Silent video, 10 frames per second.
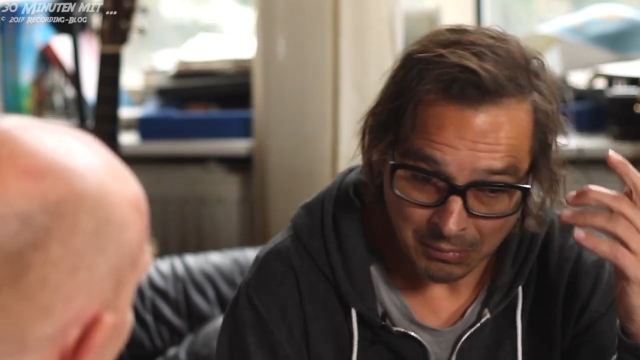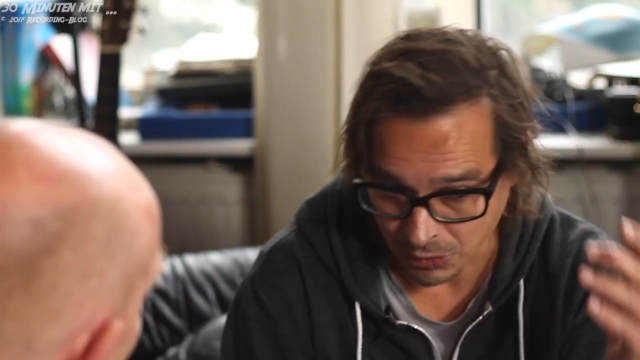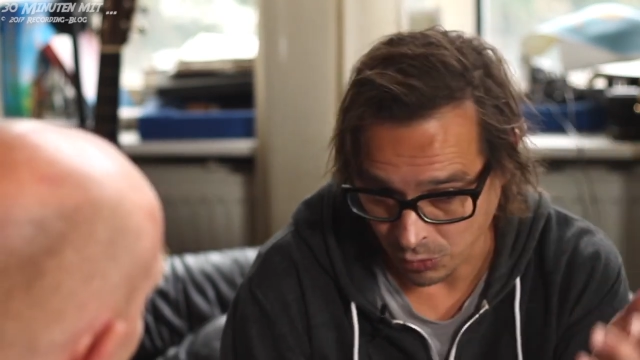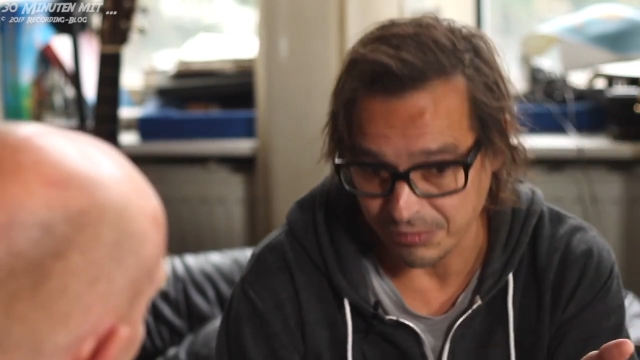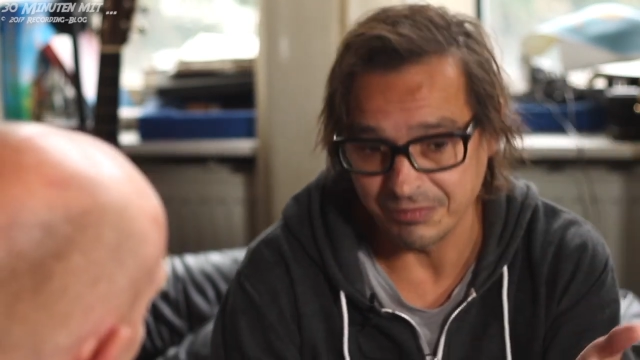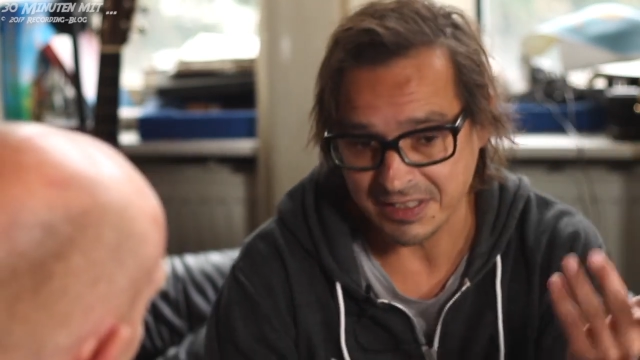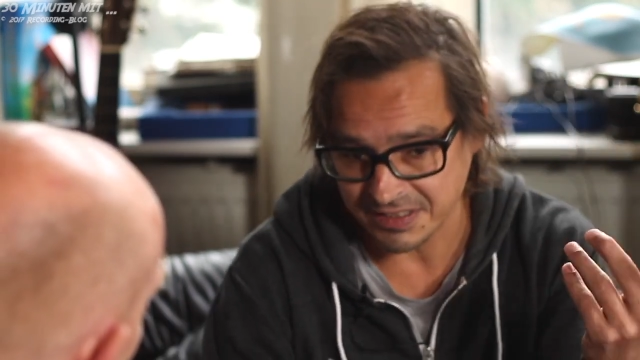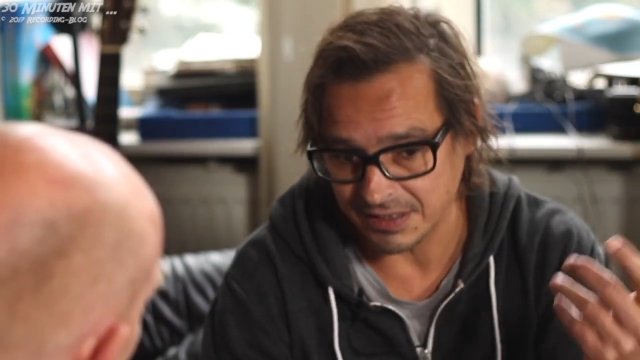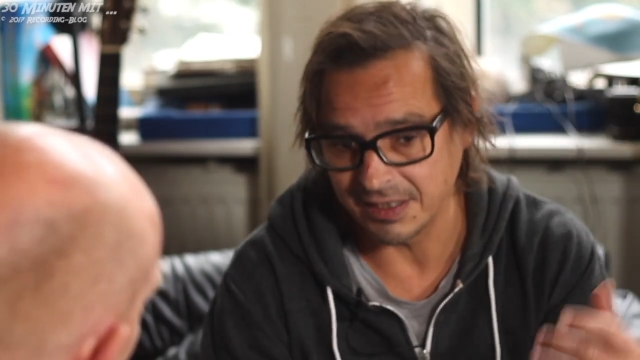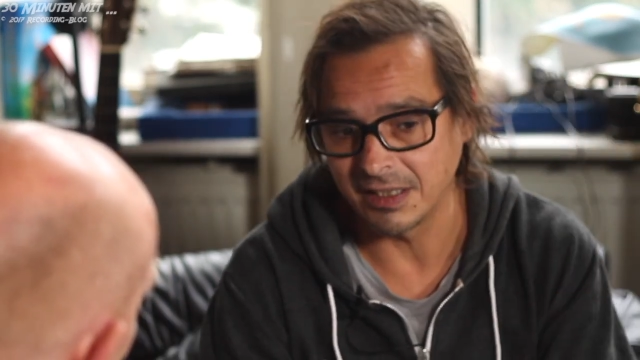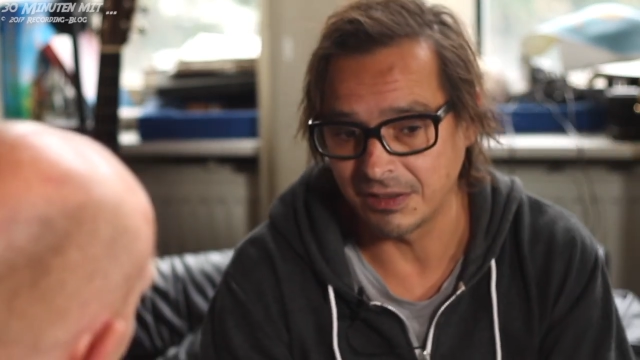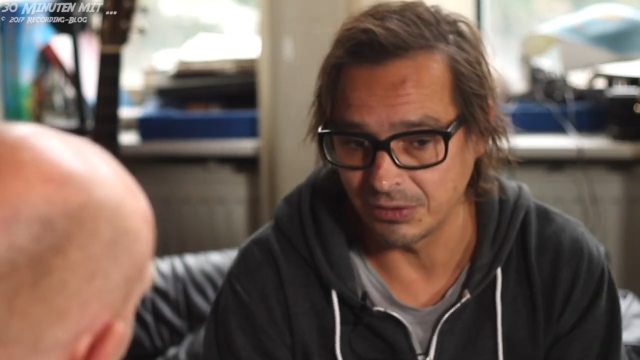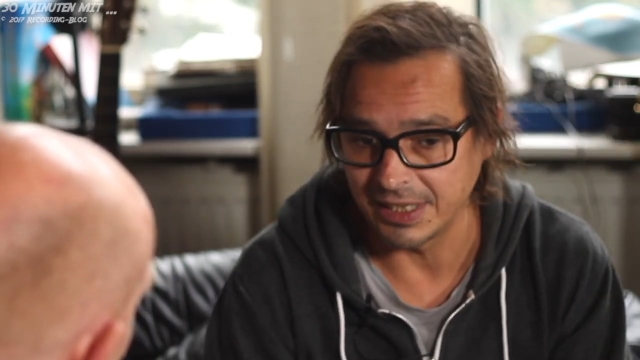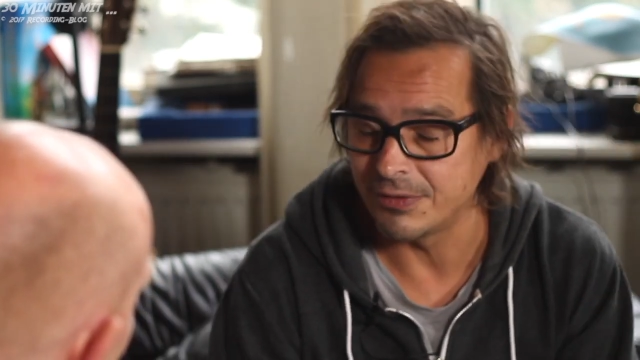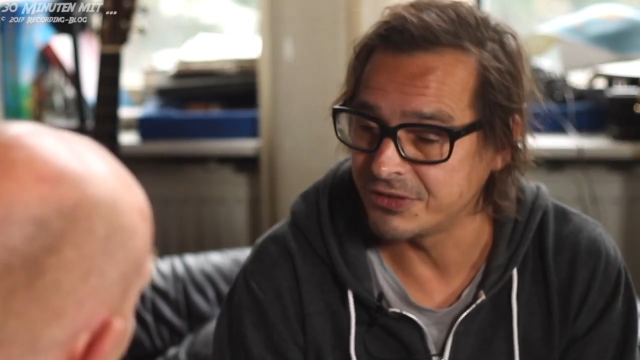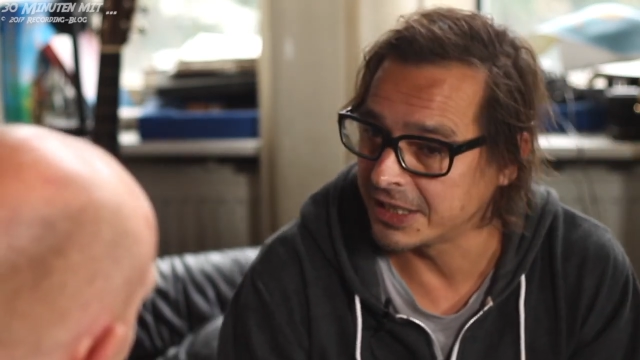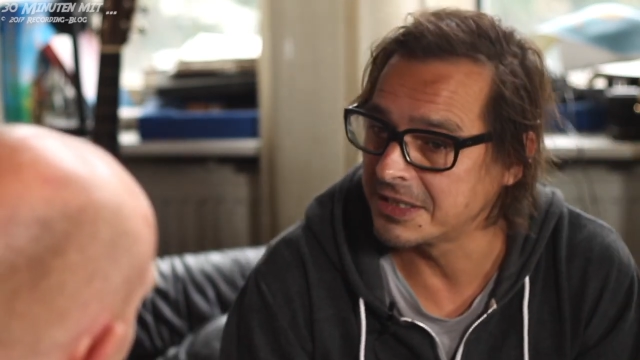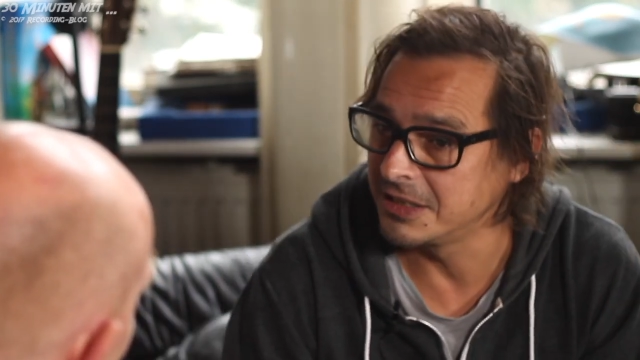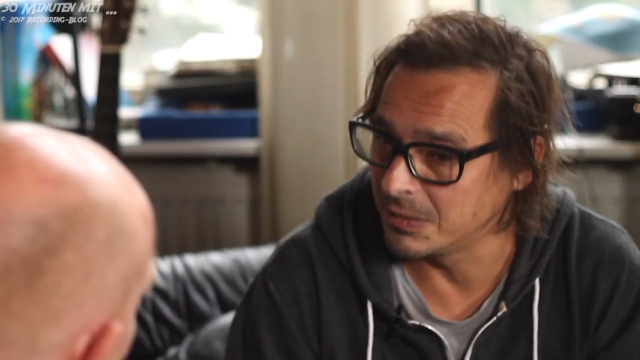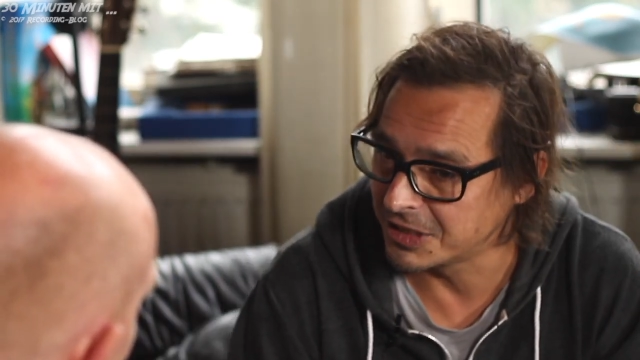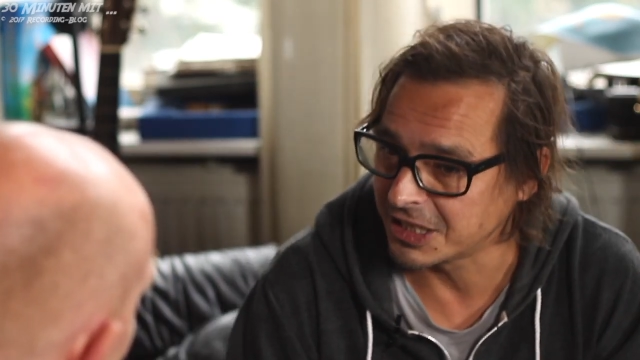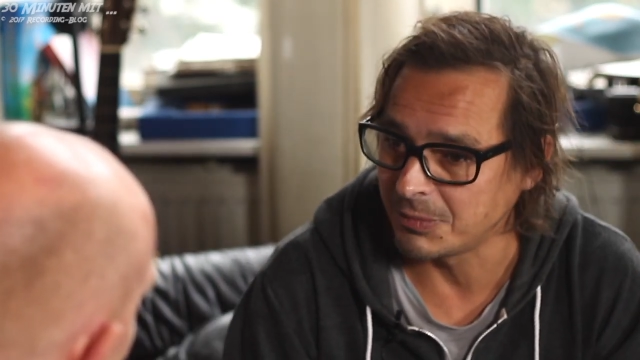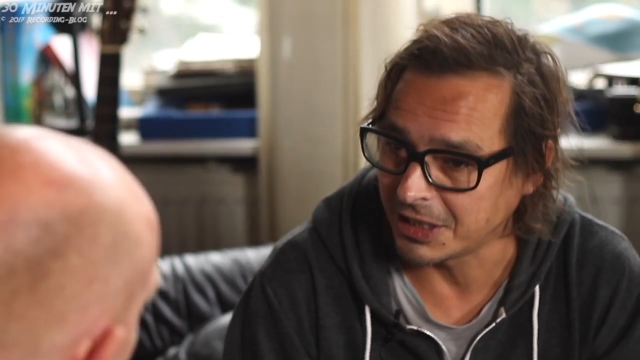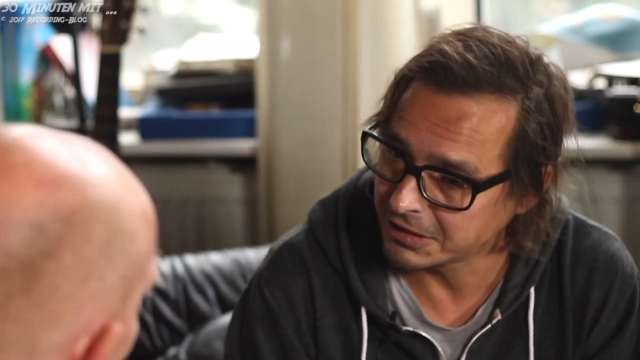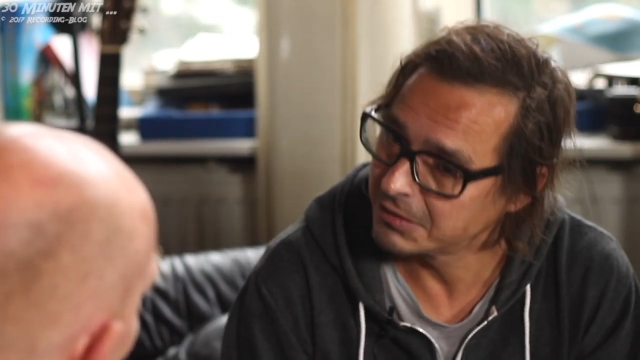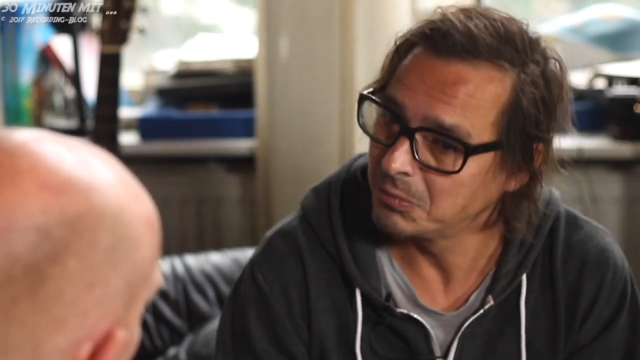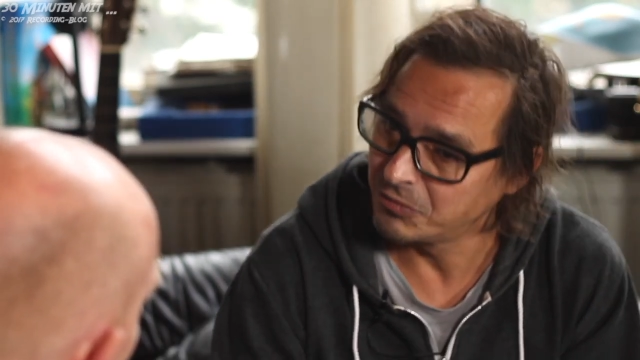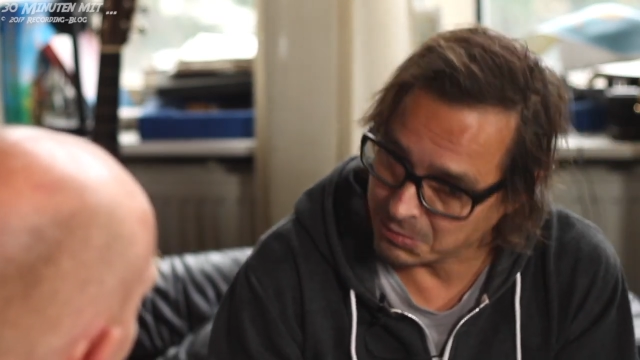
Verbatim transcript: mal gucken, was dann eher so ein 1176 macht, ja.